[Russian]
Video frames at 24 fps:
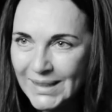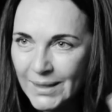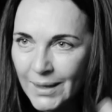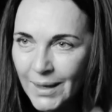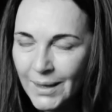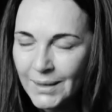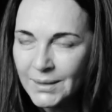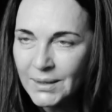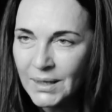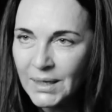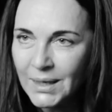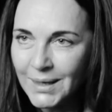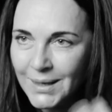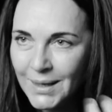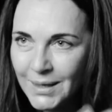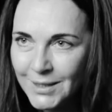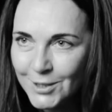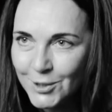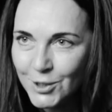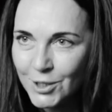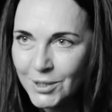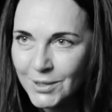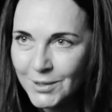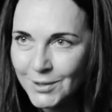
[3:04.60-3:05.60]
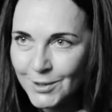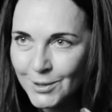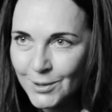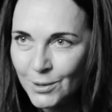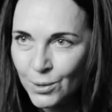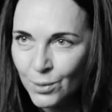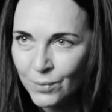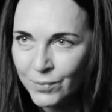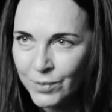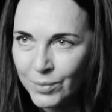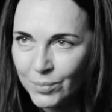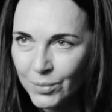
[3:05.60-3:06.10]
надо каждое
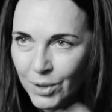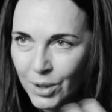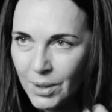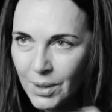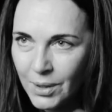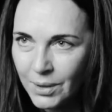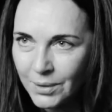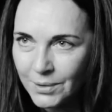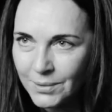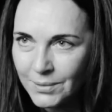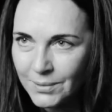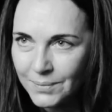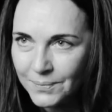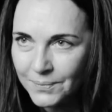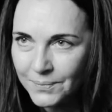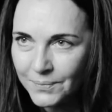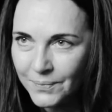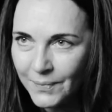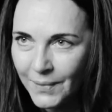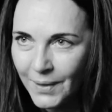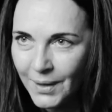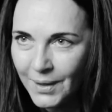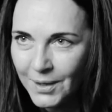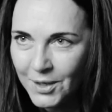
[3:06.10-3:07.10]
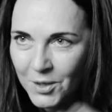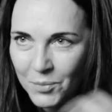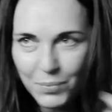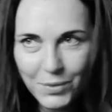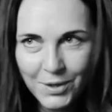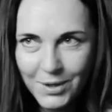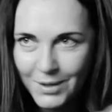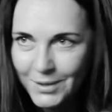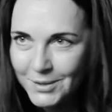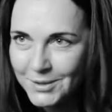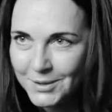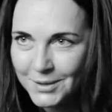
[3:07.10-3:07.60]
слово менять и
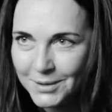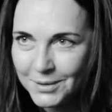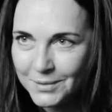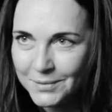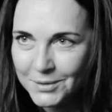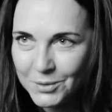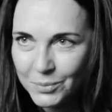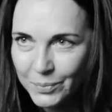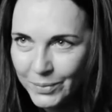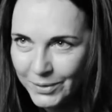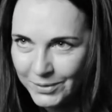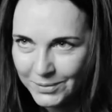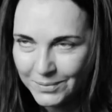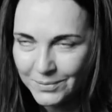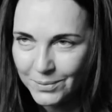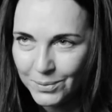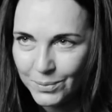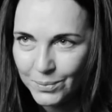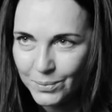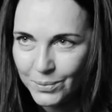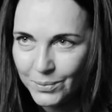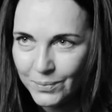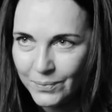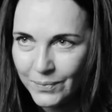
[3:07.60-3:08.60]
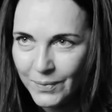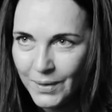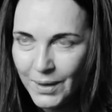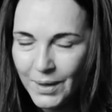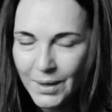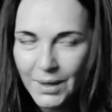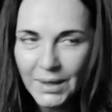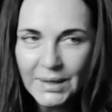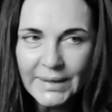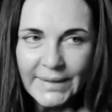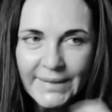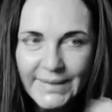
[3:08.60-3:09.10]
переделывать по-своему.
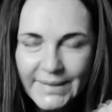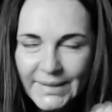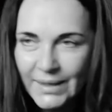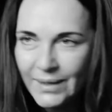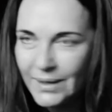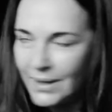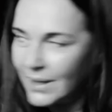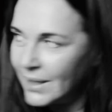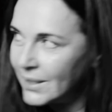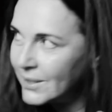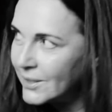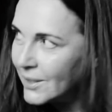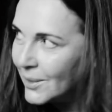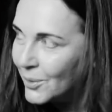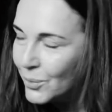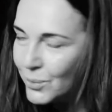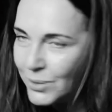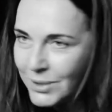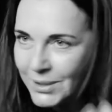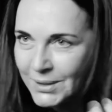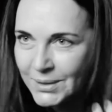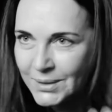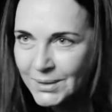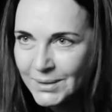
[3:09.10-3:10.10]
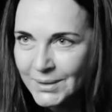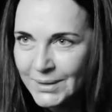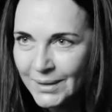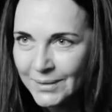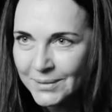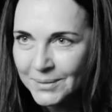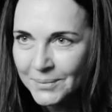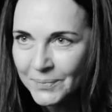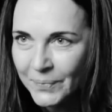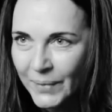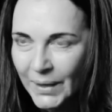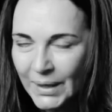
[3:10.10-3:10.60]
Где эти люди
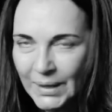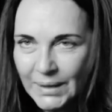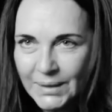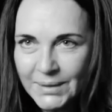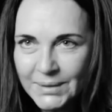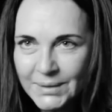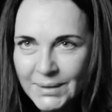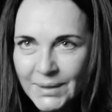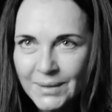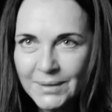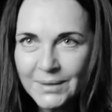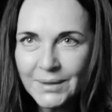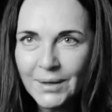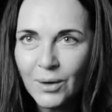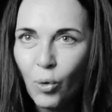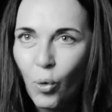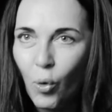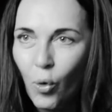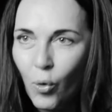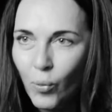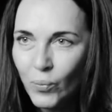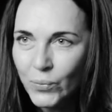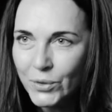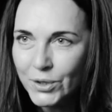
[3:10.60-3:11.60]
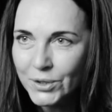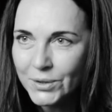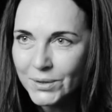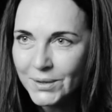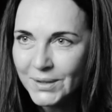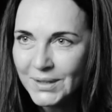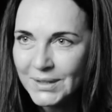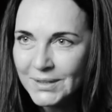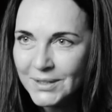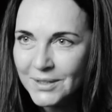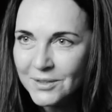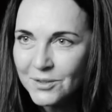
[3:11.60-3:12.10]
сидят? где эта
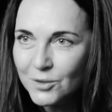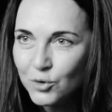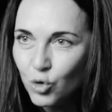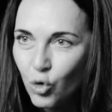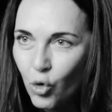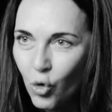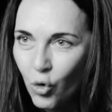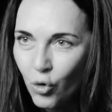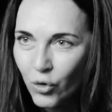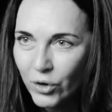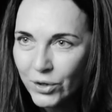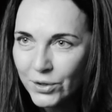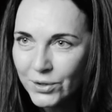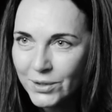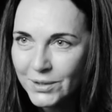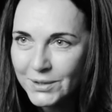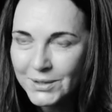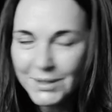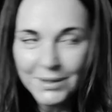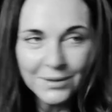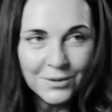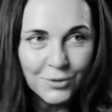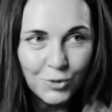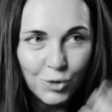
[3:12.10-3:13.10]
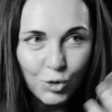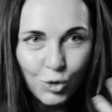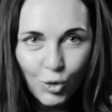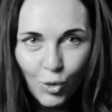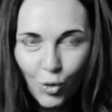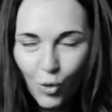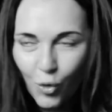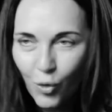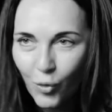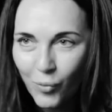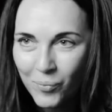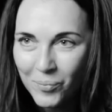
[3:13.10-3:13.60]
комната, где этот город, где этот
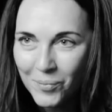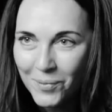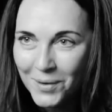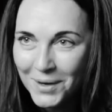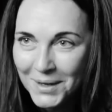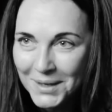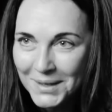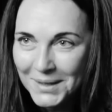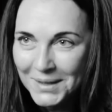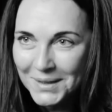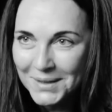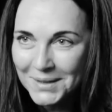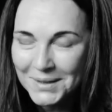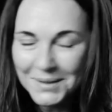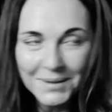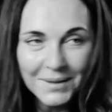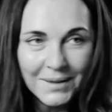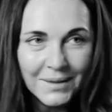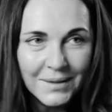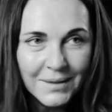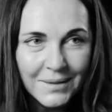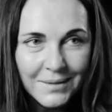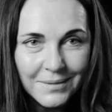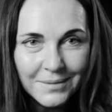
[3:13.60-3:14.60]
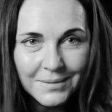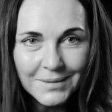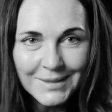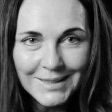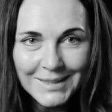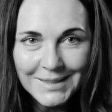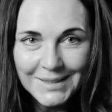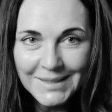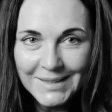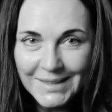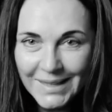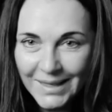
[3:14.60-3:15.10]
дом, э,
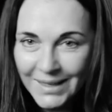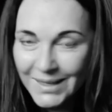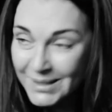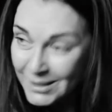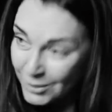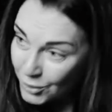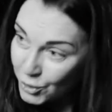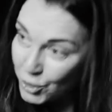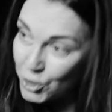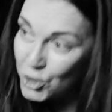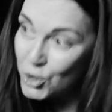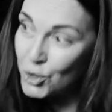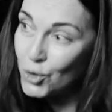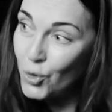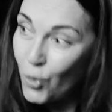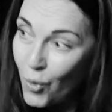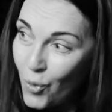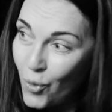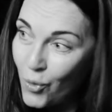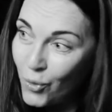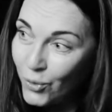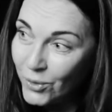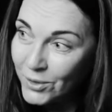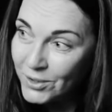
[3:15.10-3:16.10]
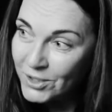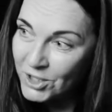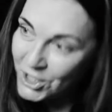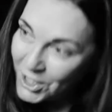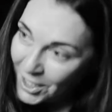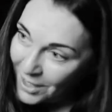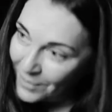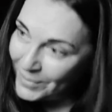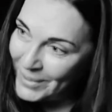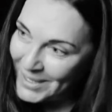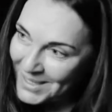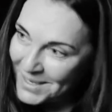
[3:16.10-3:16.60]
где этот стол,
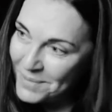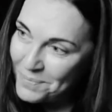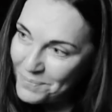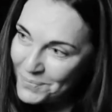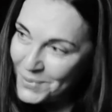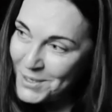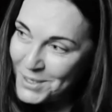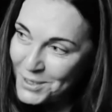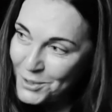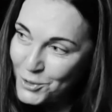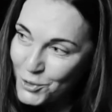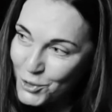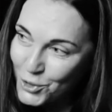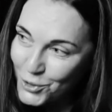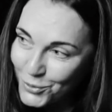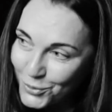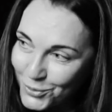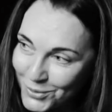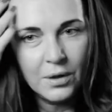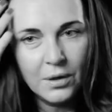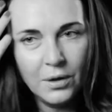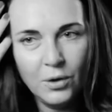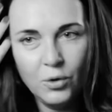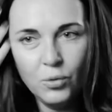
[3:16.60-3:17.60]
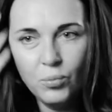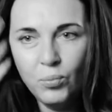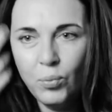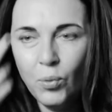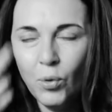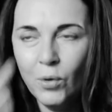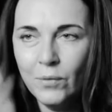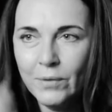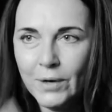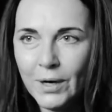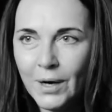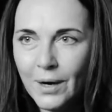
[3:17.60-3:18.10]
чем они пишут.
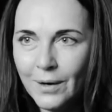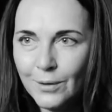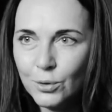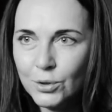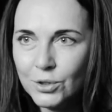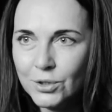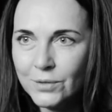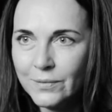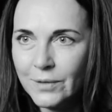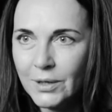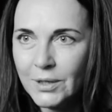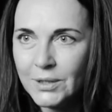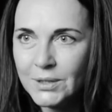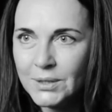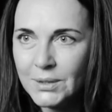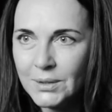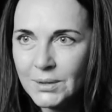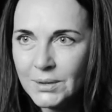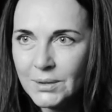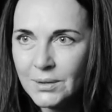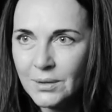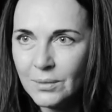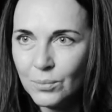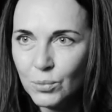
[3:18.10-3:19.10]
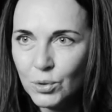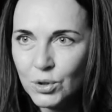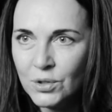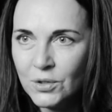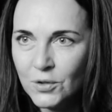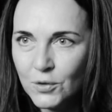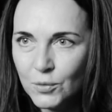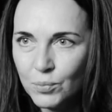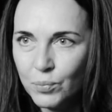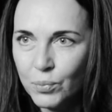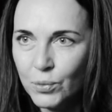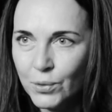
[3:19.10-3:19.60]
Любого хорошего артиста
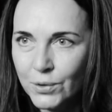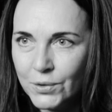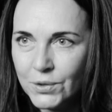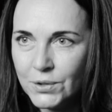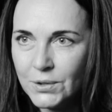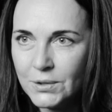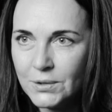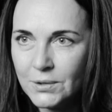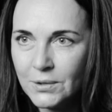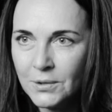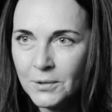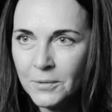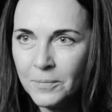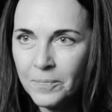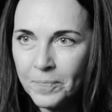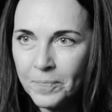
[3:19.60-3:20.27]
можно испортить